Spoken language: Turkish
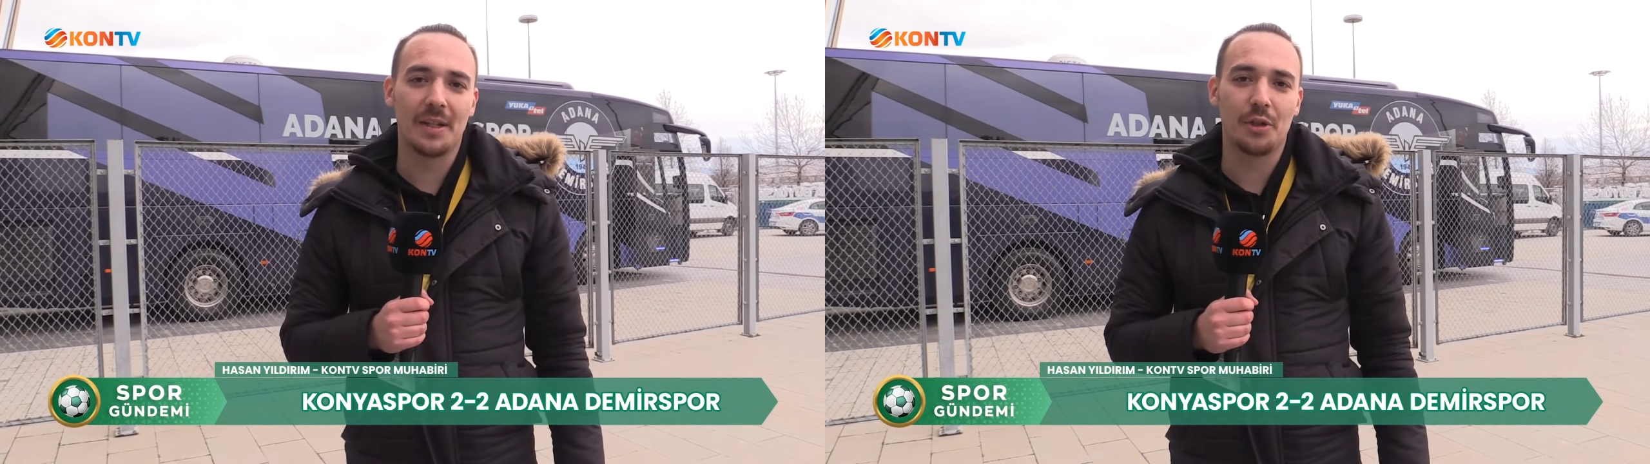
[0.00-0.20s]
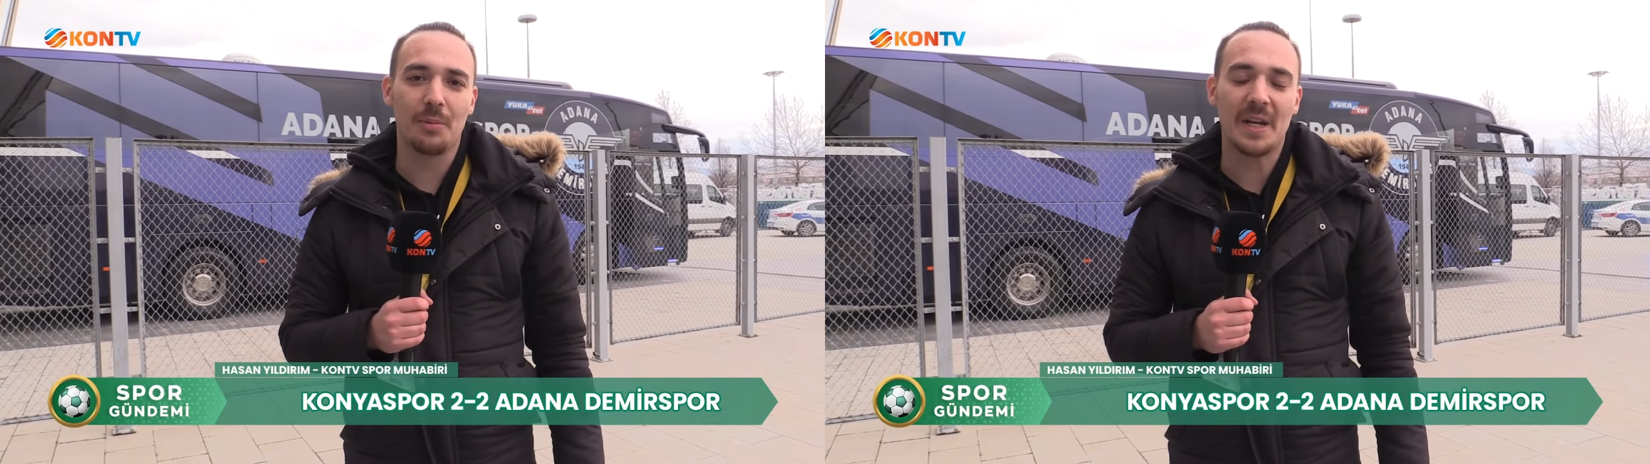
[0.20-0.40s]

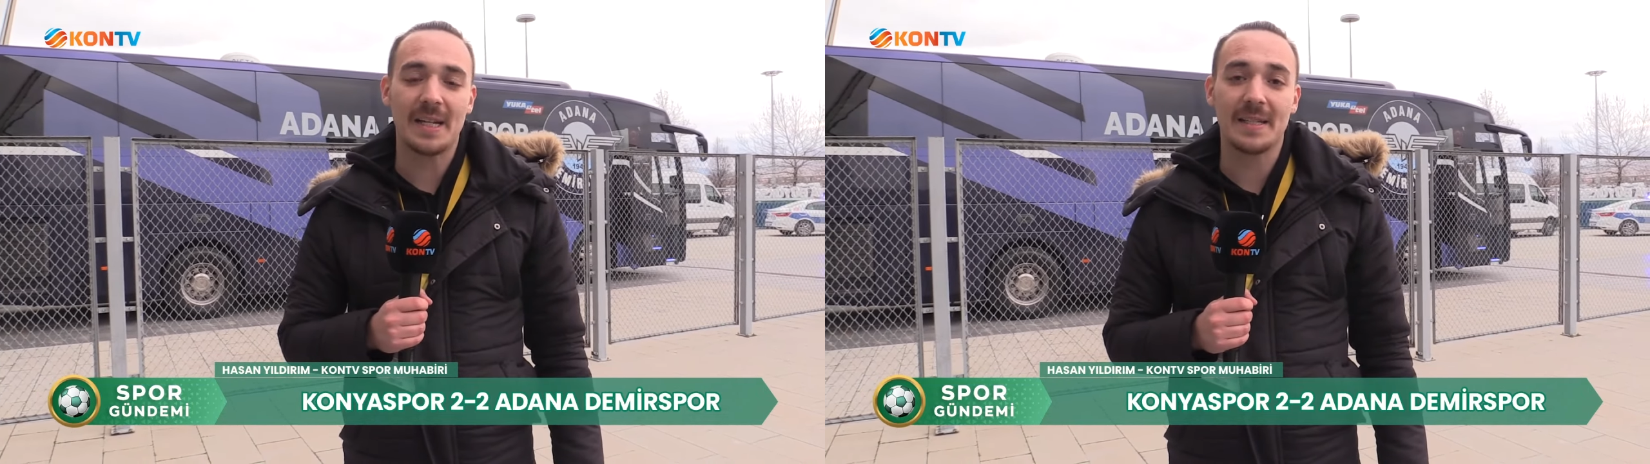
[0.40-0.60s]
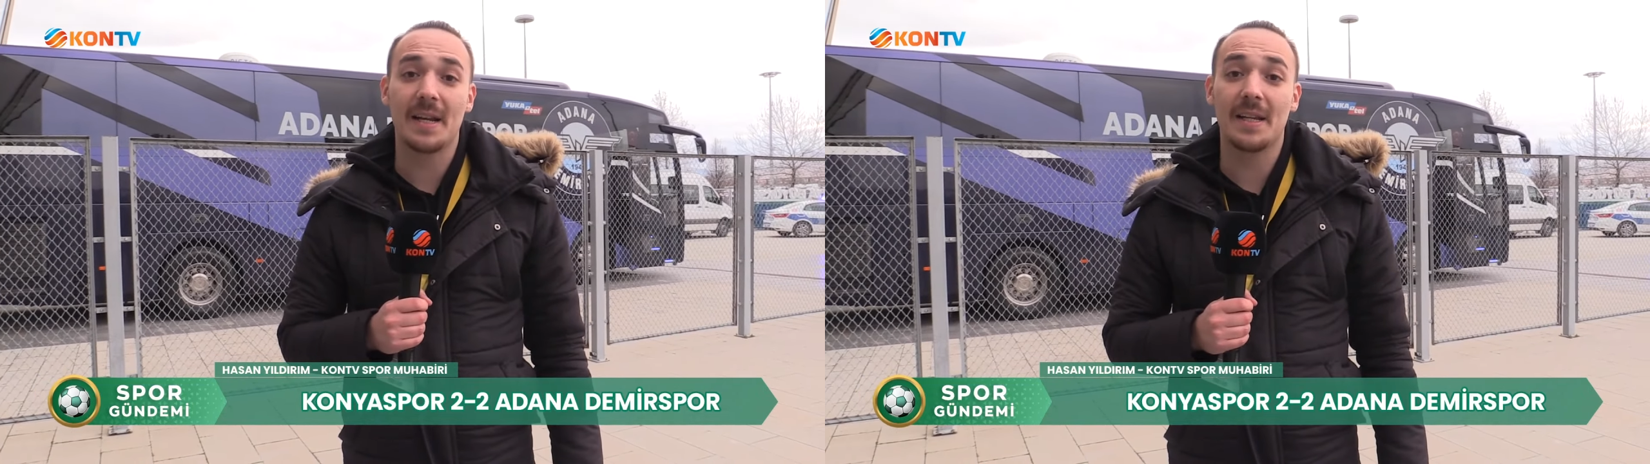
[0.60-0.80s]
Yeşil
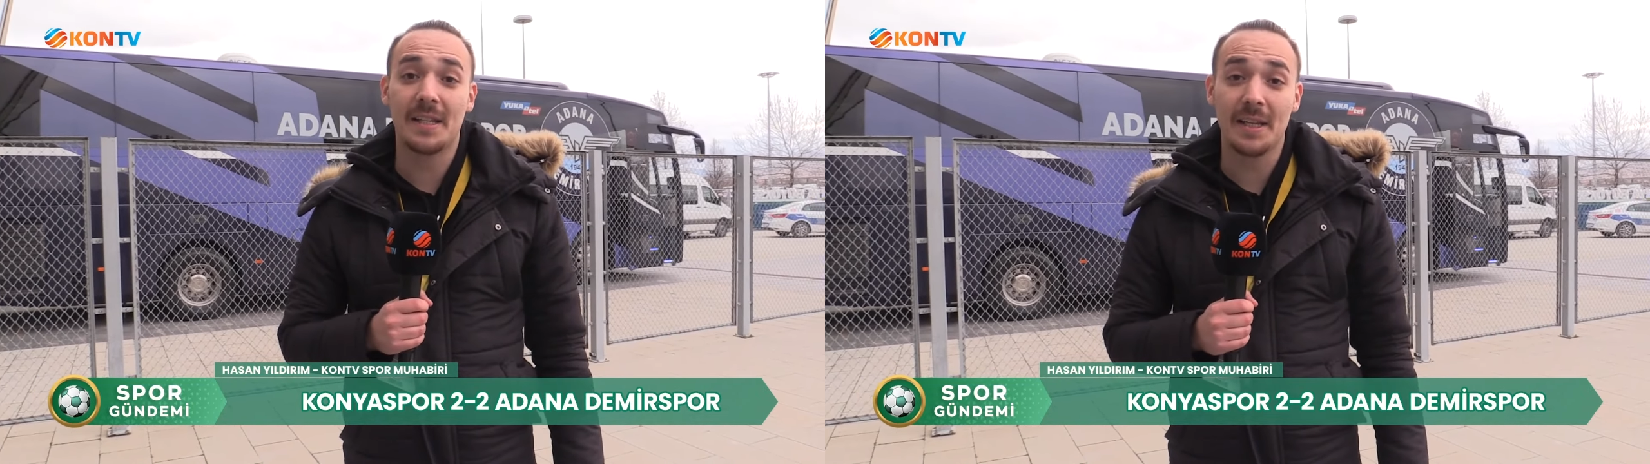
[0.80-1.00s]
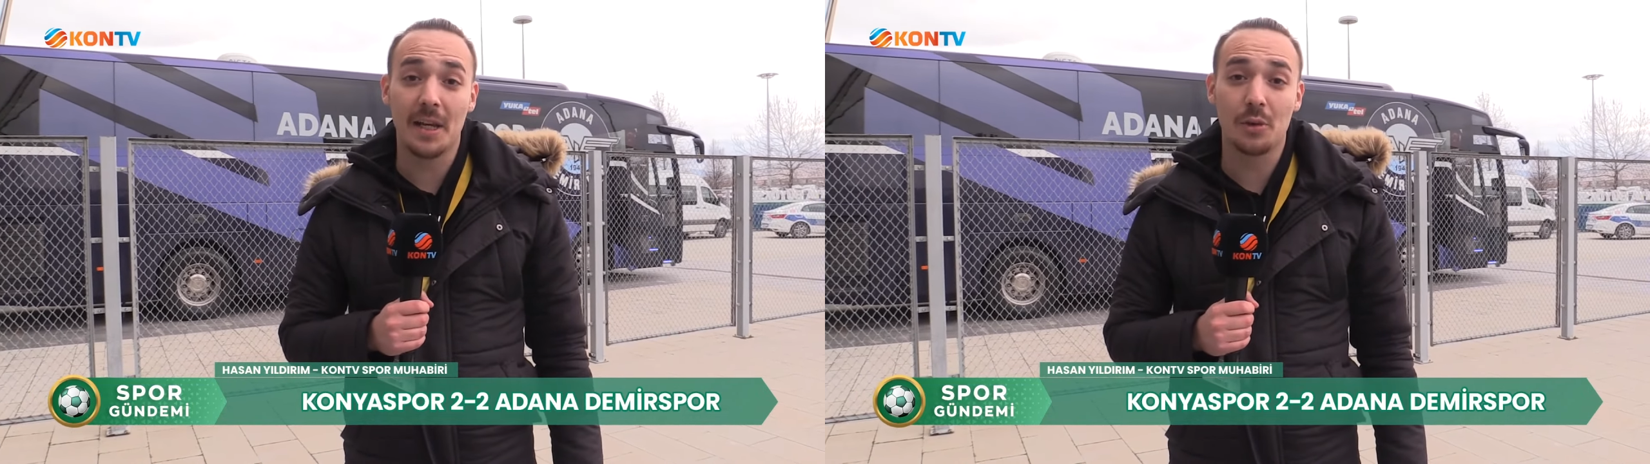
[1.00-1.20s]
Beyazlar
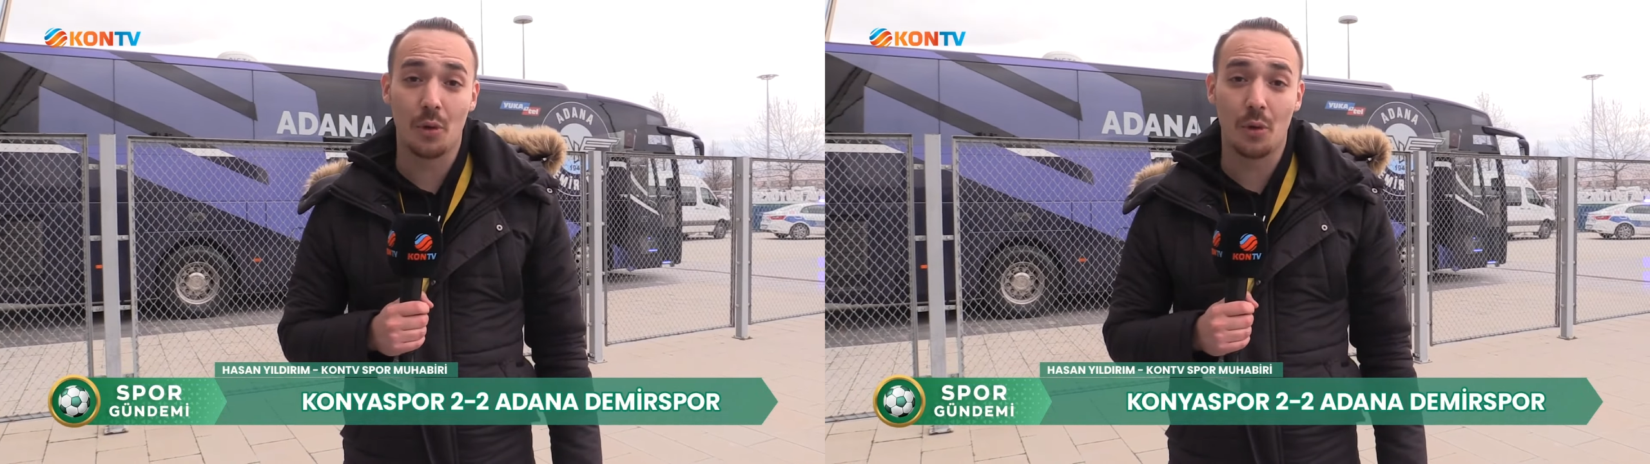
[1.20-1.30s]
iki kez